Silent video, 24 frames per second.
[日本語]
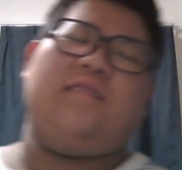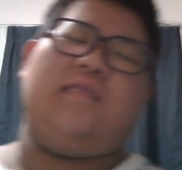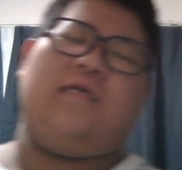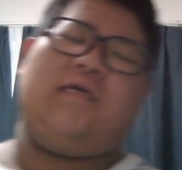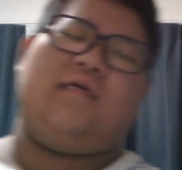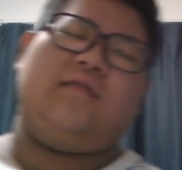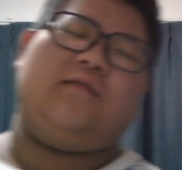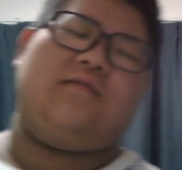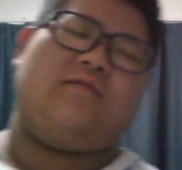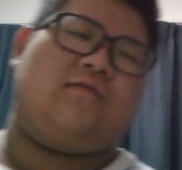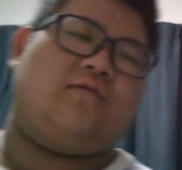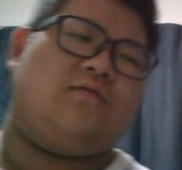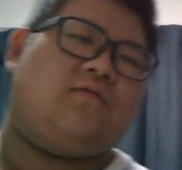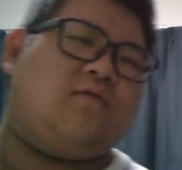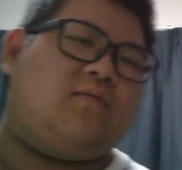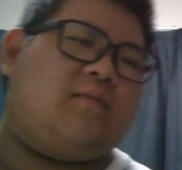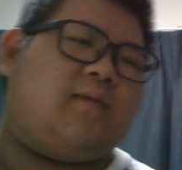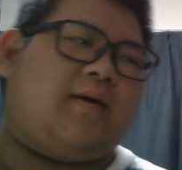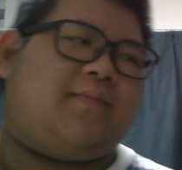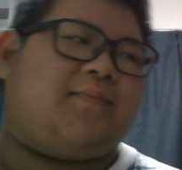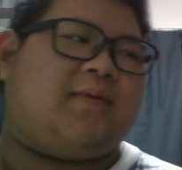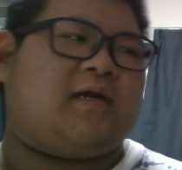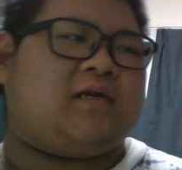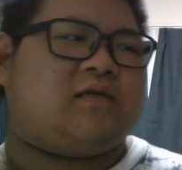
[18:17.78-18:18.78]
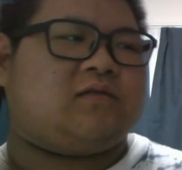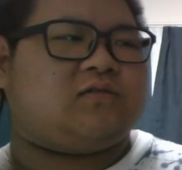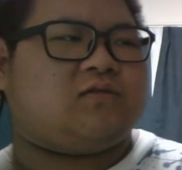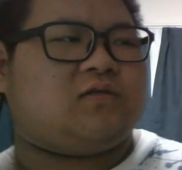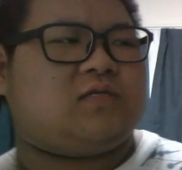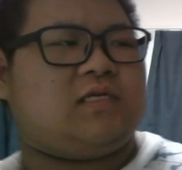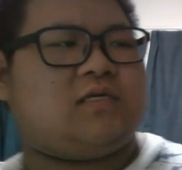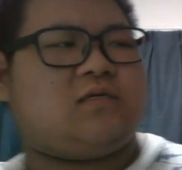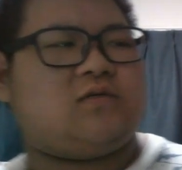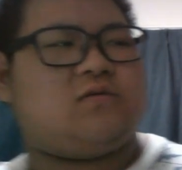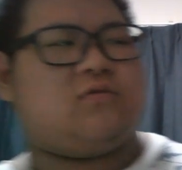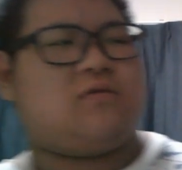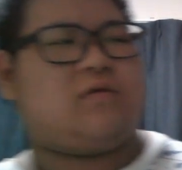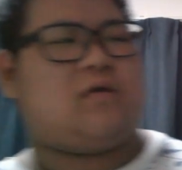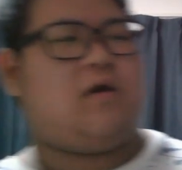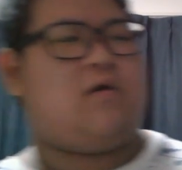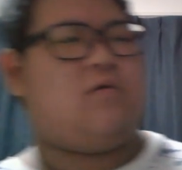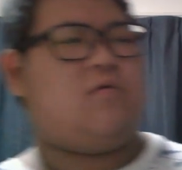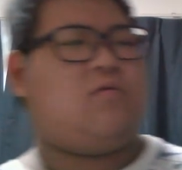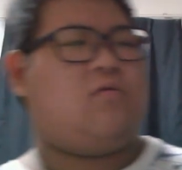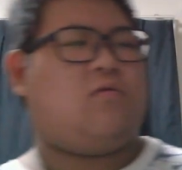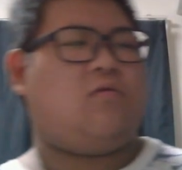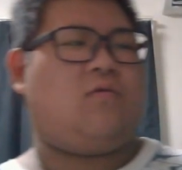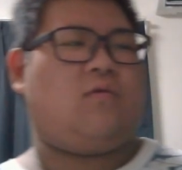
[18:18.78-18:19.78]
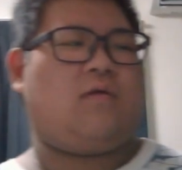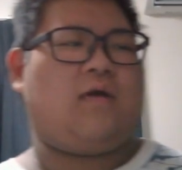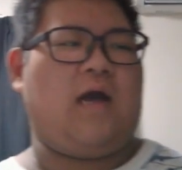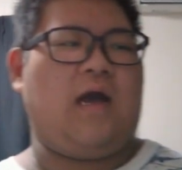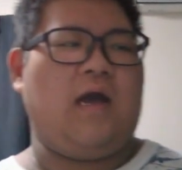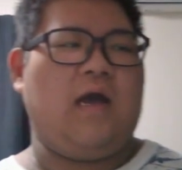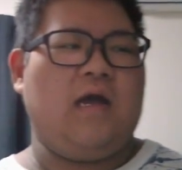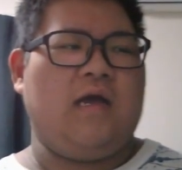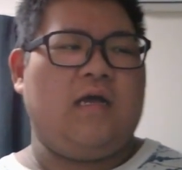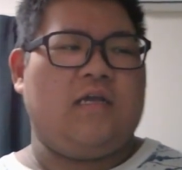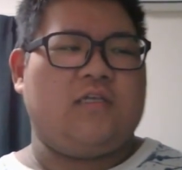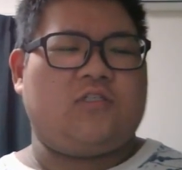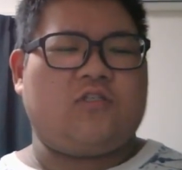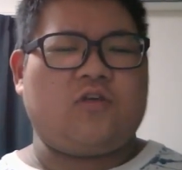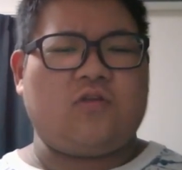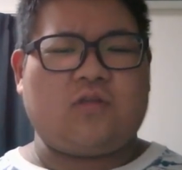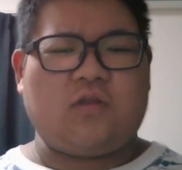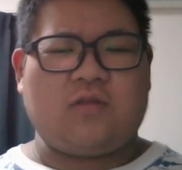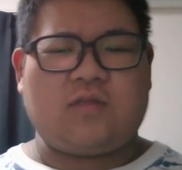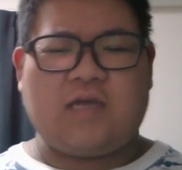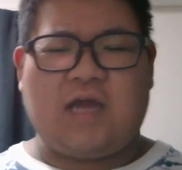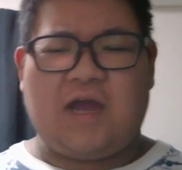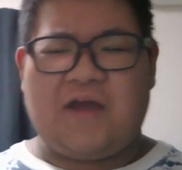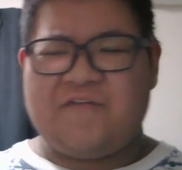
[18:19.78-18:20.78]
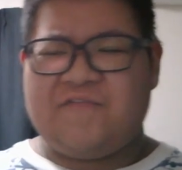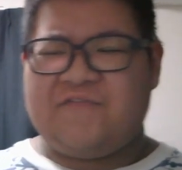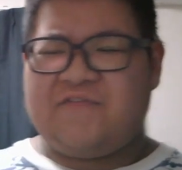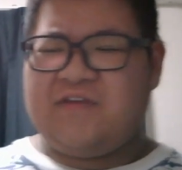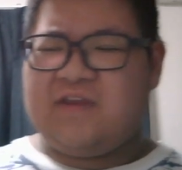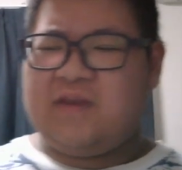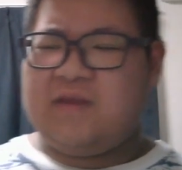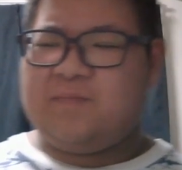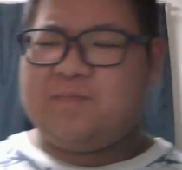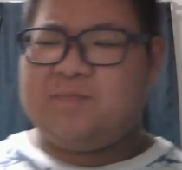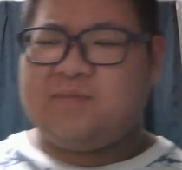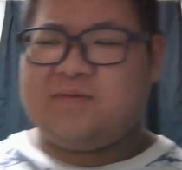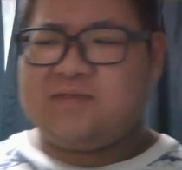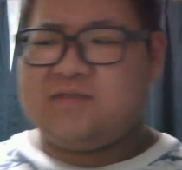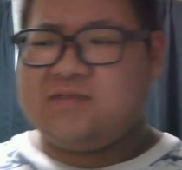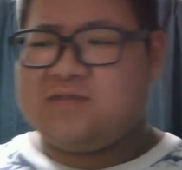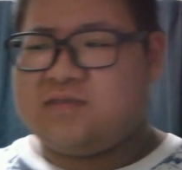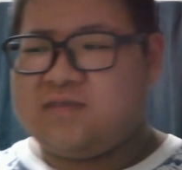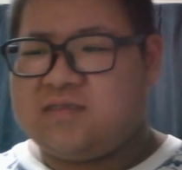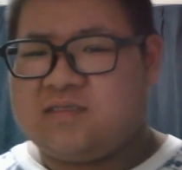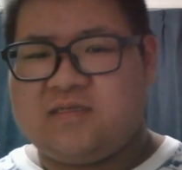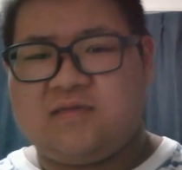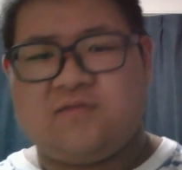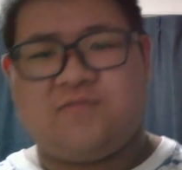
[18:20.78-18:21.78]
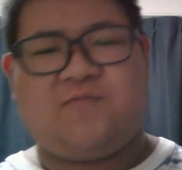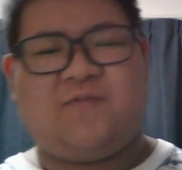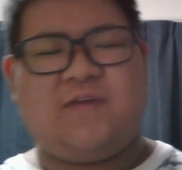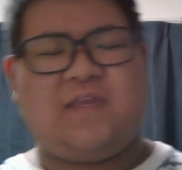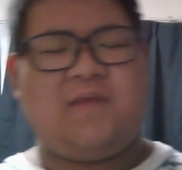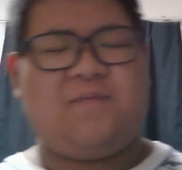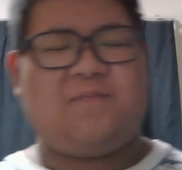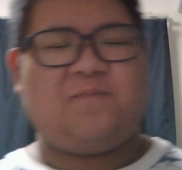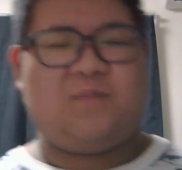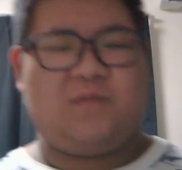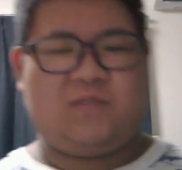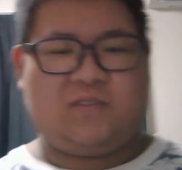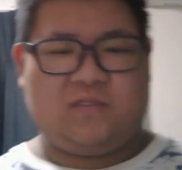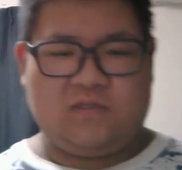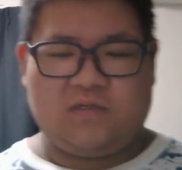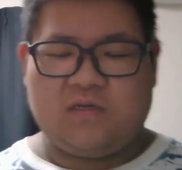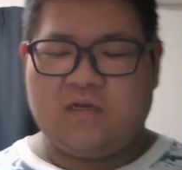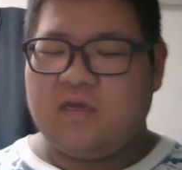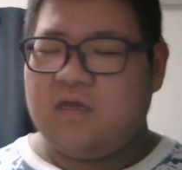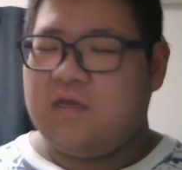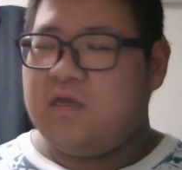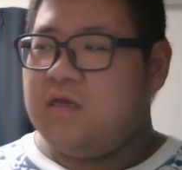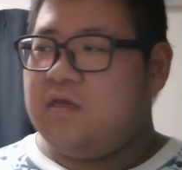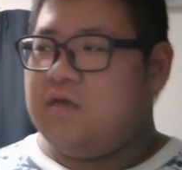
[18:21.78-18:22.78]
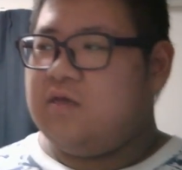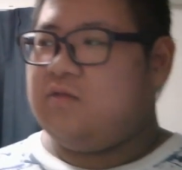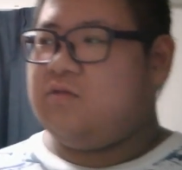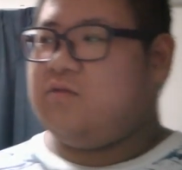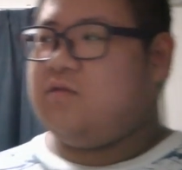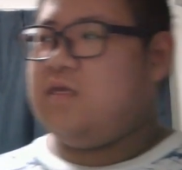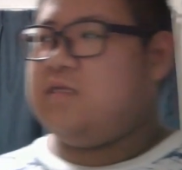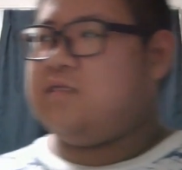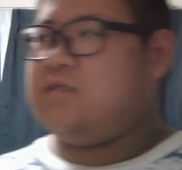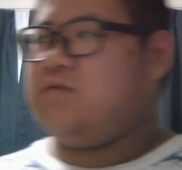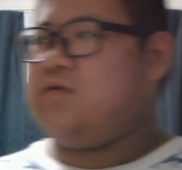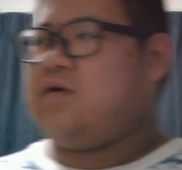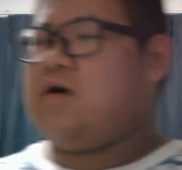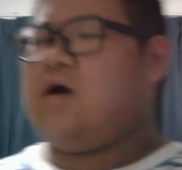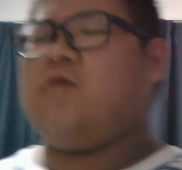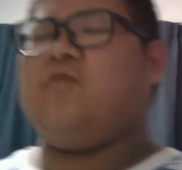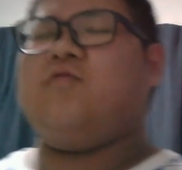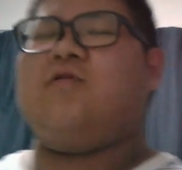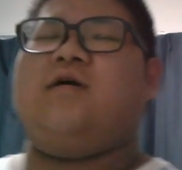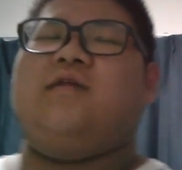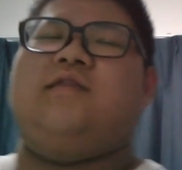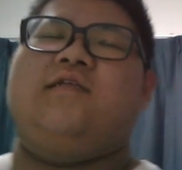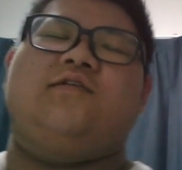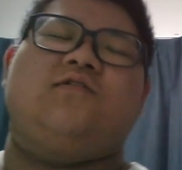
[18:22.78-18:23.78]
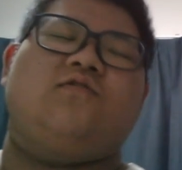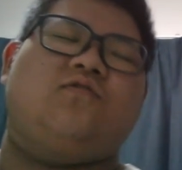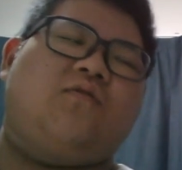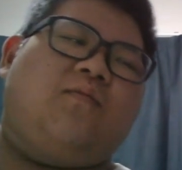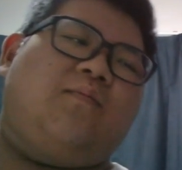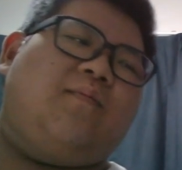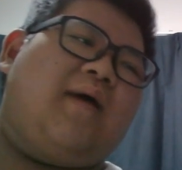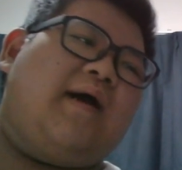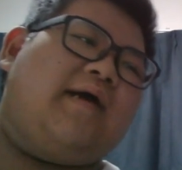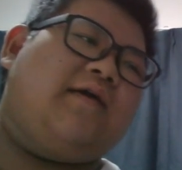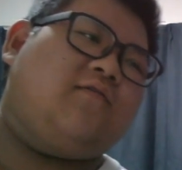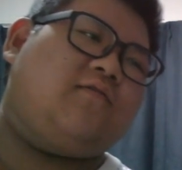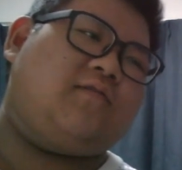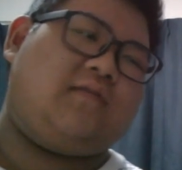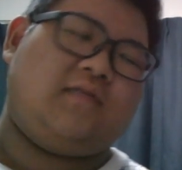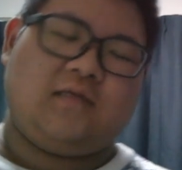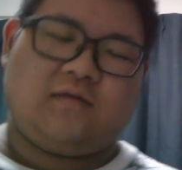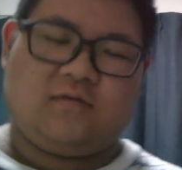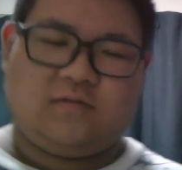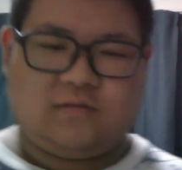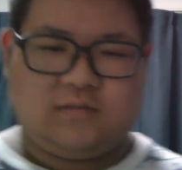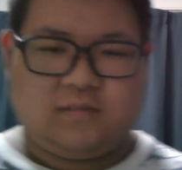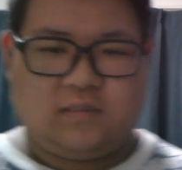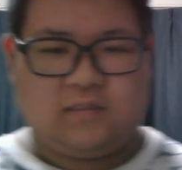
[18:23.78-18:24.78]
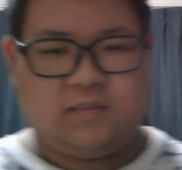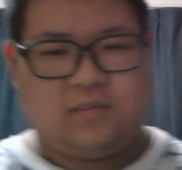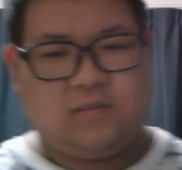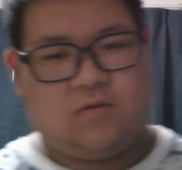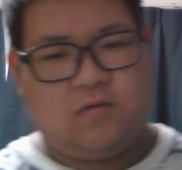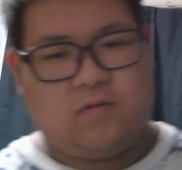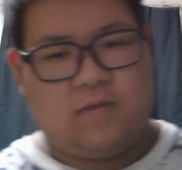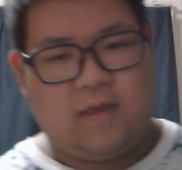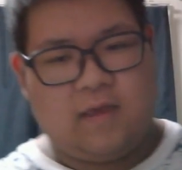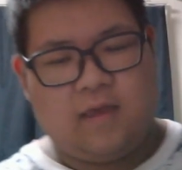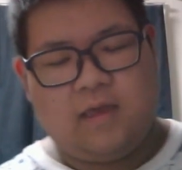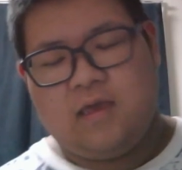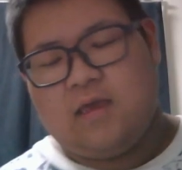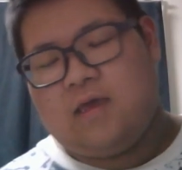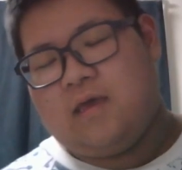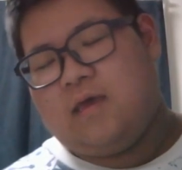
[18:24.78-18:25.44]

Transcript: だけどそのまあパナソニックの買おうかちょっと高いフィリップスっていうフィリップスのやつを買おうかねちょっと迷ってるんですよね